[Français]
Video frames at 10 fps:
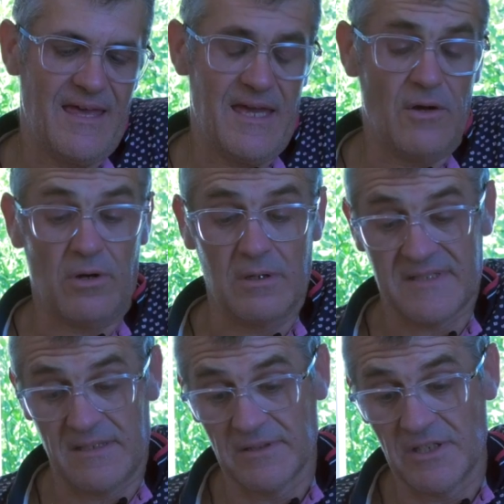Et alors,
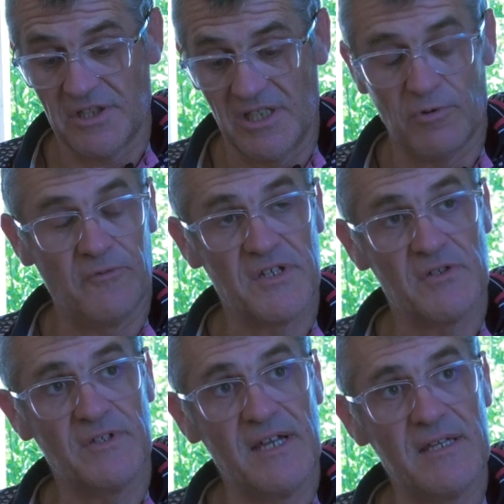c'est entré chez les
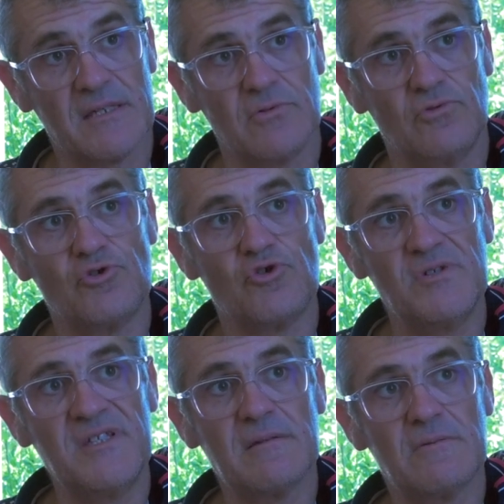professionnels, est-ce que de
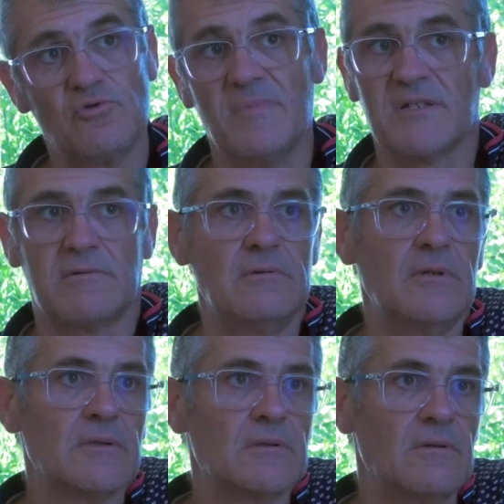suite tu
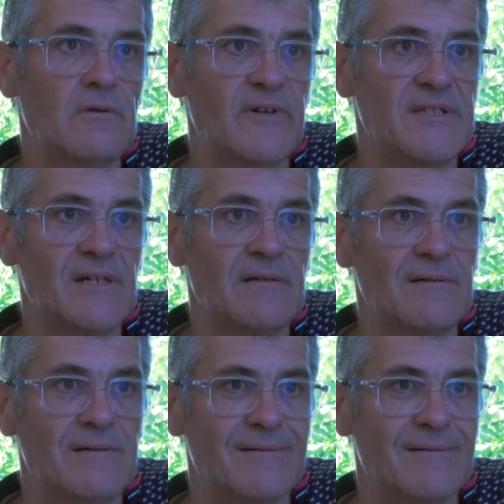bascules, on va dire euh,